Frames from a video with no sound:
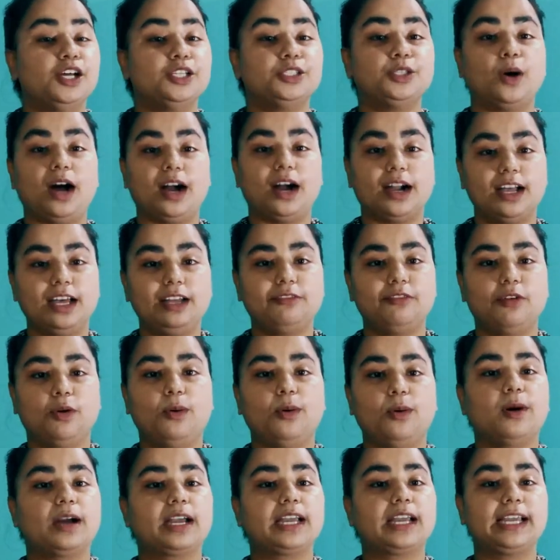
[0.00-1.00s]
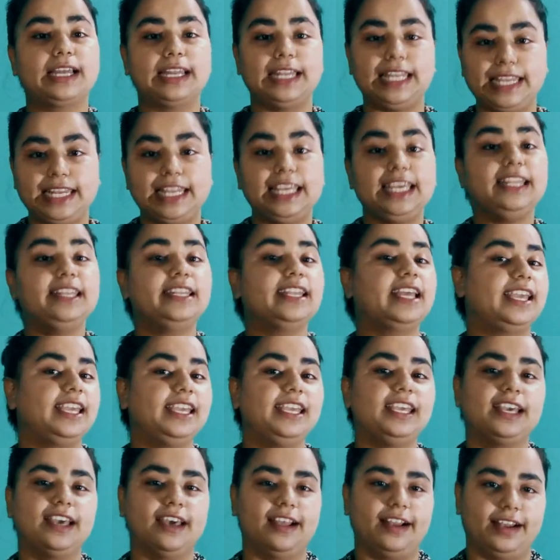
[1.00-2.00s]
तो अगर वो क्लीनिंग
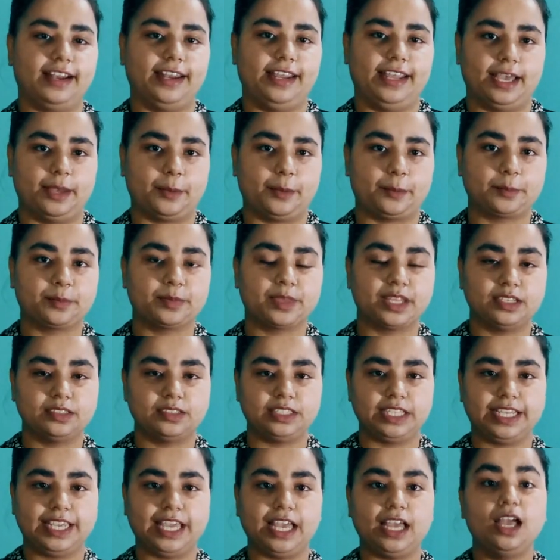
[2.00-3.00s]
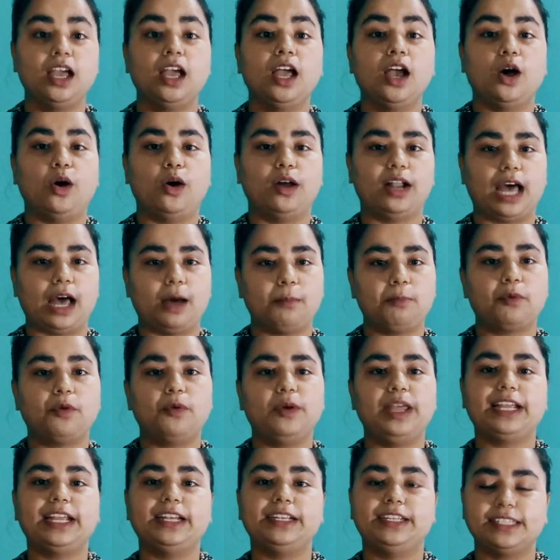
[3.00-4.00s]
नहीं कर रही है ठीक है और
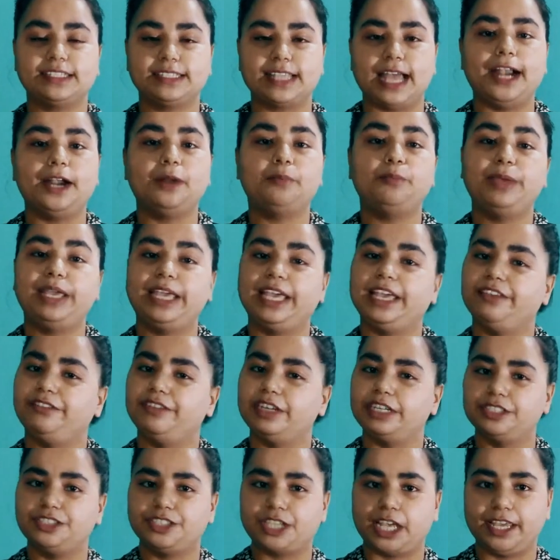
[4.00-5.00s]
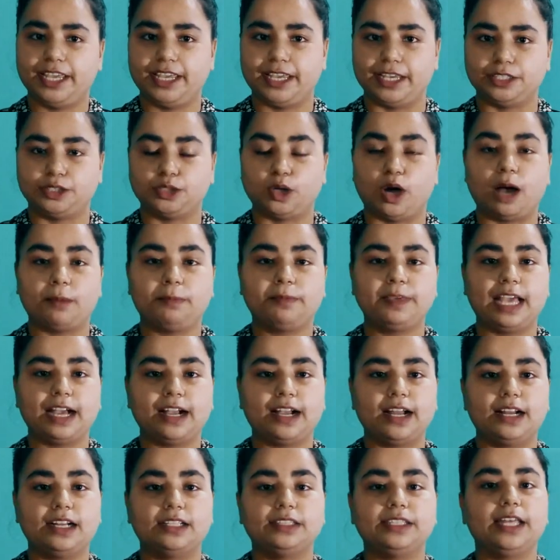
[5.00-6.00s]
आपको एक डिज़ायर्ड बिहेवियर चाहिए तो आप क्या
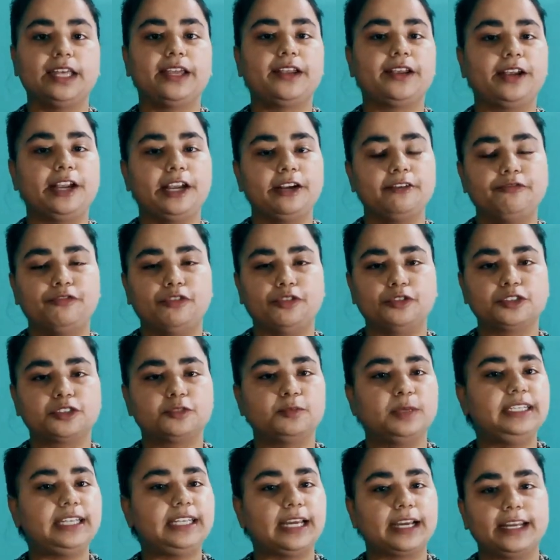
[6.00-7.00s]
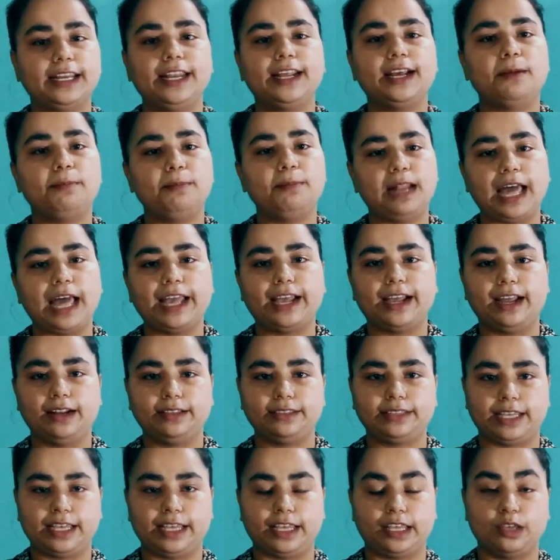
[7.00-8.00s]
करते हैं री टेक्निक अप्लाई
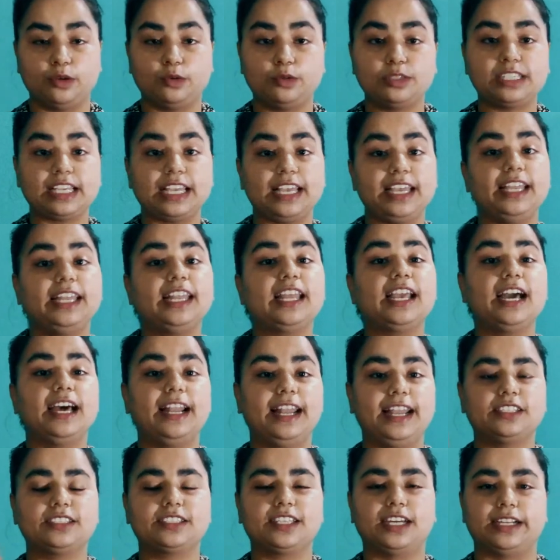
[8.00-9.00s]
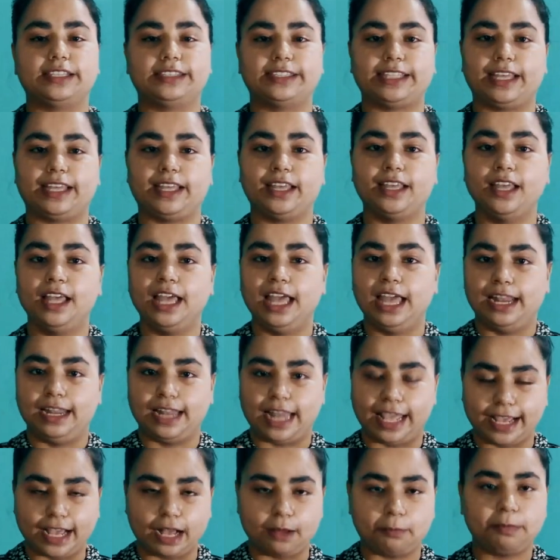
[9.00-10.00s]
करते हैं उसे इंकरेज करते हैं
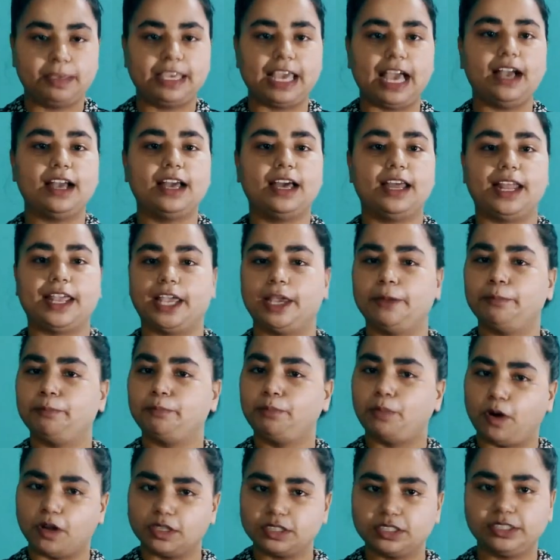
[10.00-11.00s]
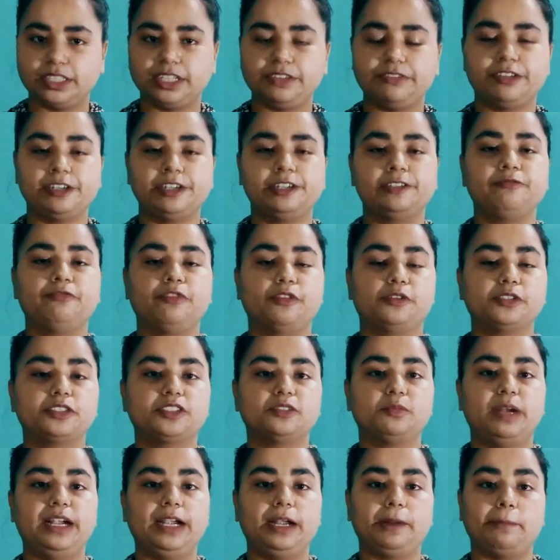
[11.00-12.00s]
लाइक आप क्या करेंगे पॉजिटिव
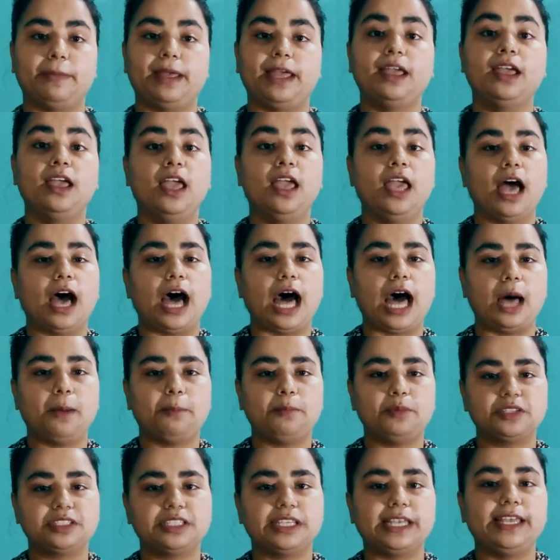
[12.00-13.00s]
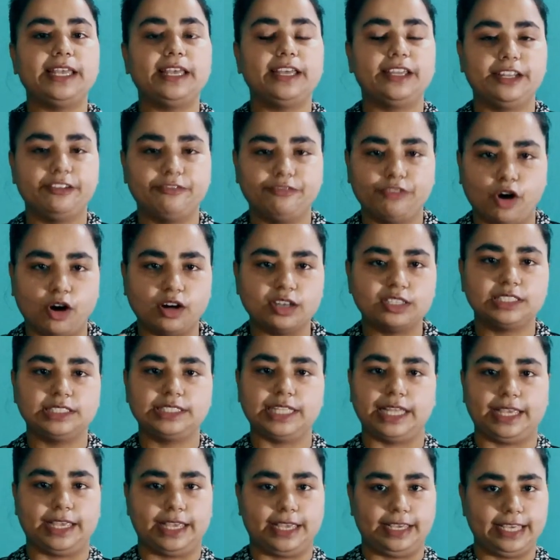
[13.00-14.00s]
रिन्फोर्समेंट में आप उसे रिवॉर्ड्स
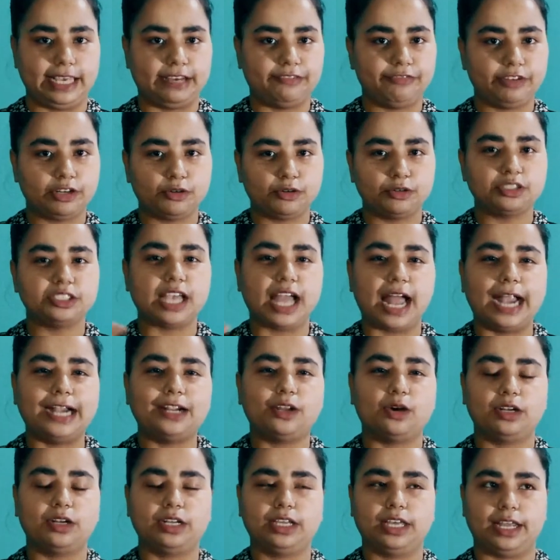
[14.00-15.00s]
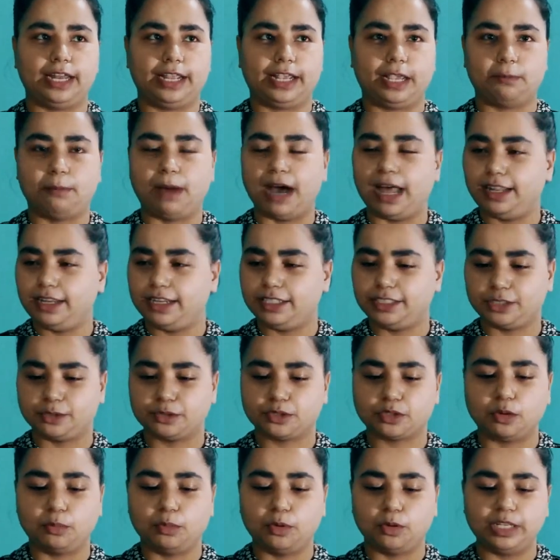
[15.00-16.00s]
देंगे या फिर कुछ ऐड ऑन करेंगे मान लीजिए
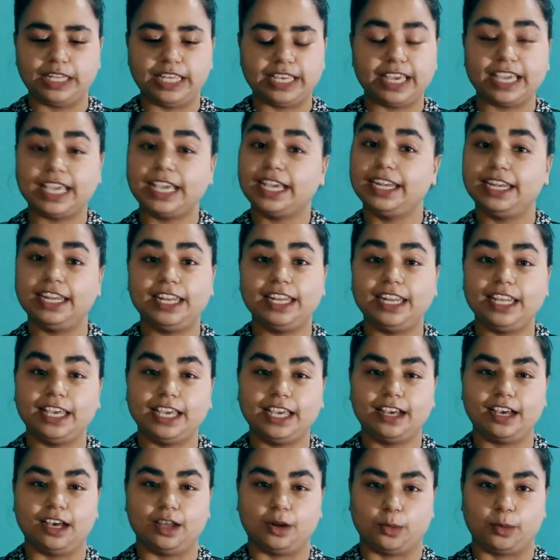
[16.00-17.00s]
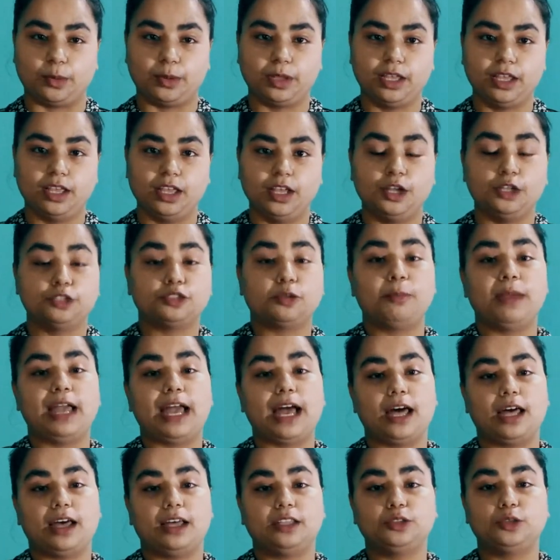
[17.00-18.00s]
उसको बोलिए कि क्लीनिंग करो तुम्हें
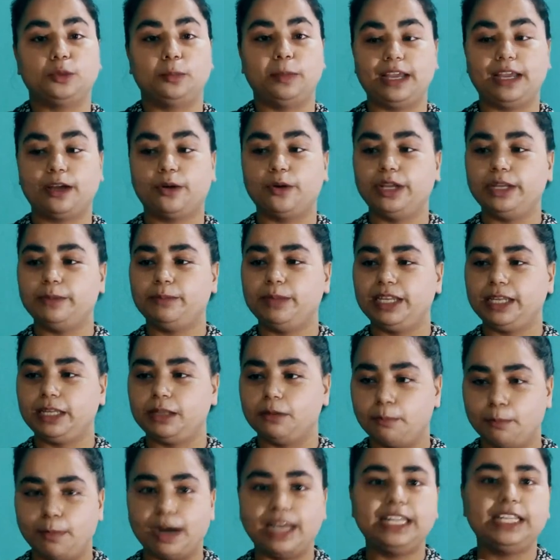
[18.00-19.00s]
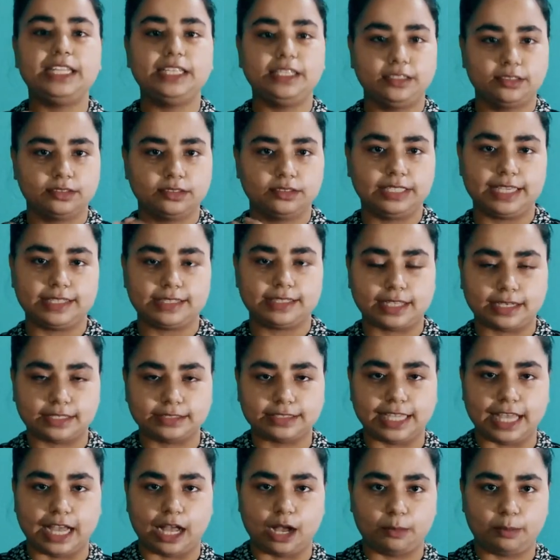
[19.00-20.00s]
तो तुम्हें कोई भी मनी दे
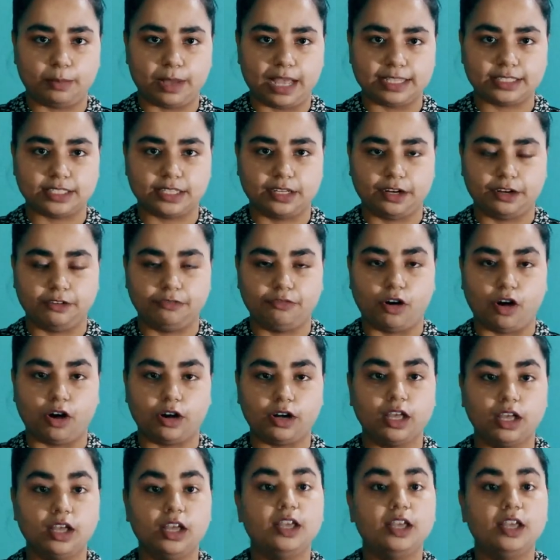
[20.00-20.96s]
सकते हैं आप एज एन रिवॉर्ड